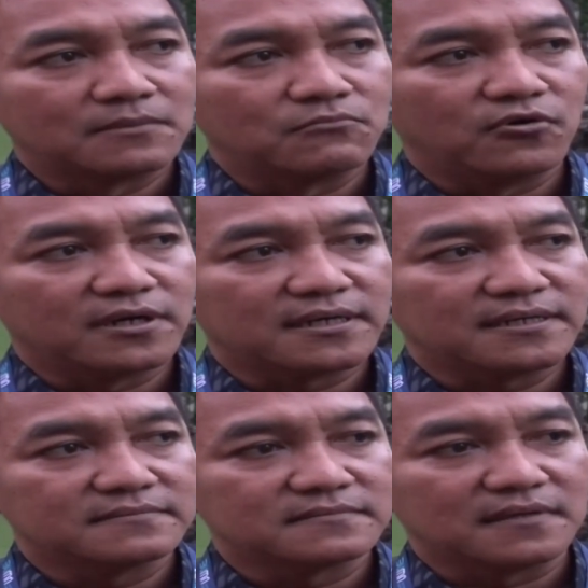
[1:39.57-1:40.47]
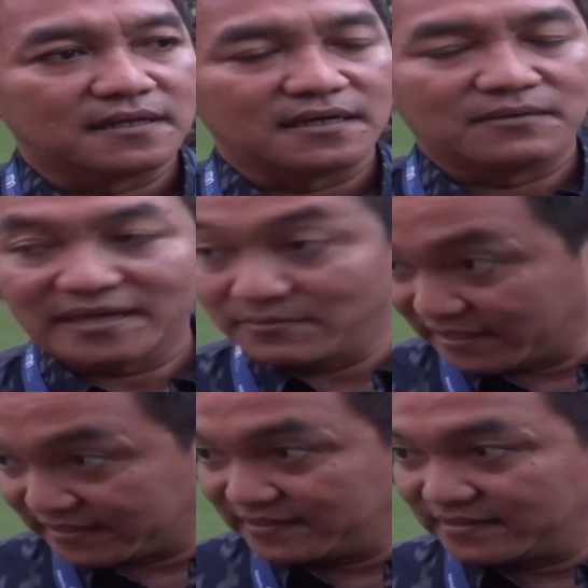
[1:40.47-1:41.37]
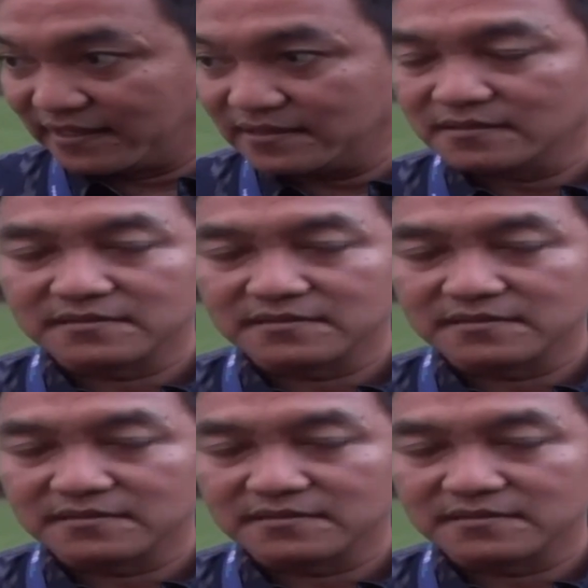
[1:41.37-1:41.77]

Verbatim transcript: bahwa uh, makin baik ya.